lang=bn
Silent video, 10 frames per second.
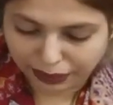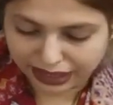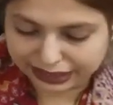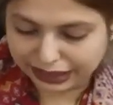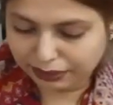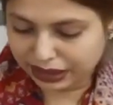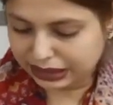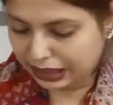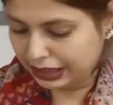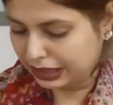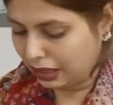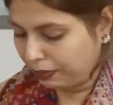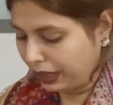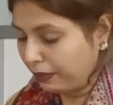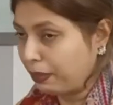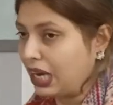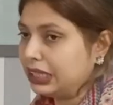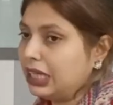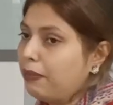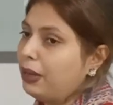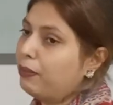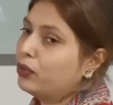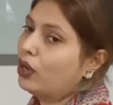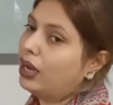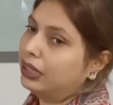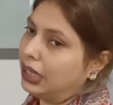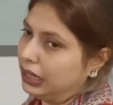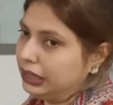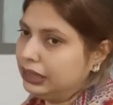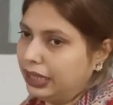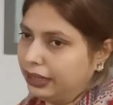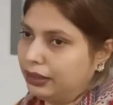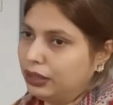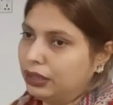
মাতৃভাষা হিসাবে ভাষা ব্যবহারকারীদের